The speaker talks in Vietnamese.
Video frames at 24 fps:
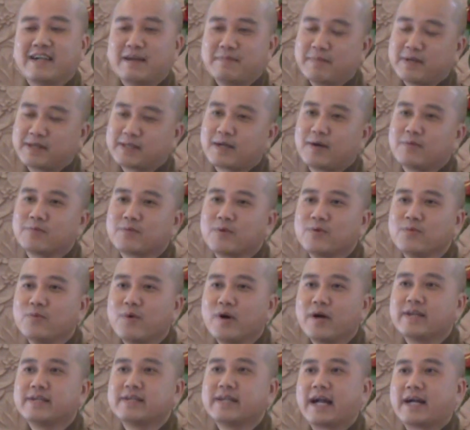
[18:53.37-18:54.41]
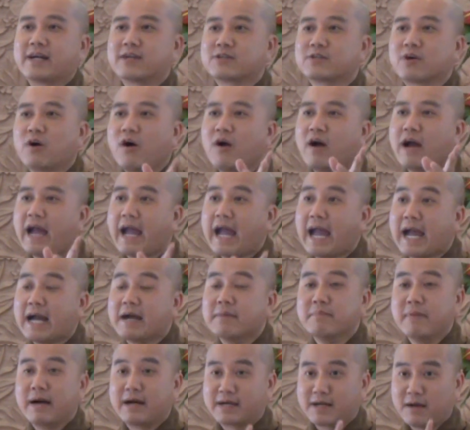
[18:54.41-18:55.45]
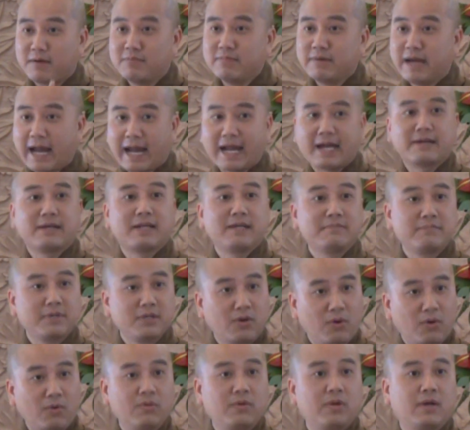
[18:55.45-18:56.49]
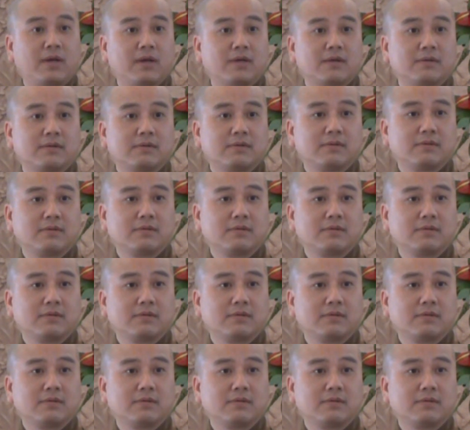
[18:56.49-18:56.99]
là mình không có quên rằng có ăn mà không ăn đó mới ngu đó